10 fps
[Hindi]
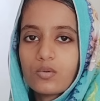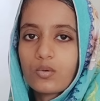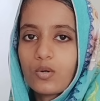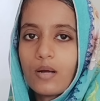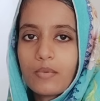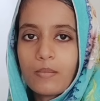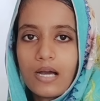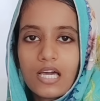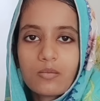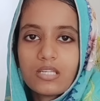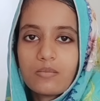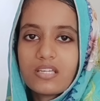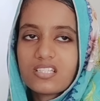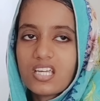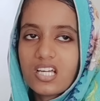उनको हमने बाहर भी नहीं
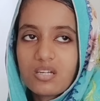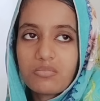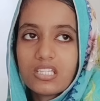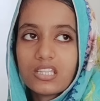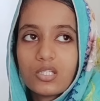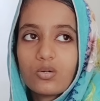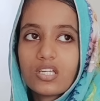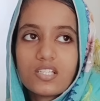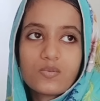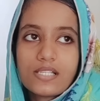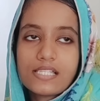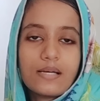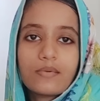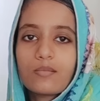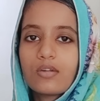भेजा है गर्मी इतनी हो रही है इस वजह
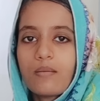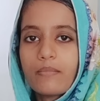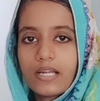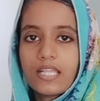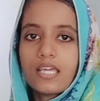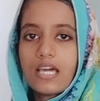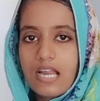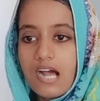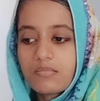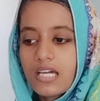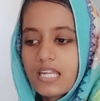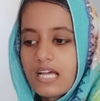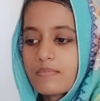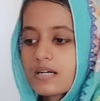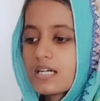से हमने बोला बैठे हैं आराम करें
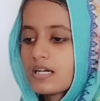आप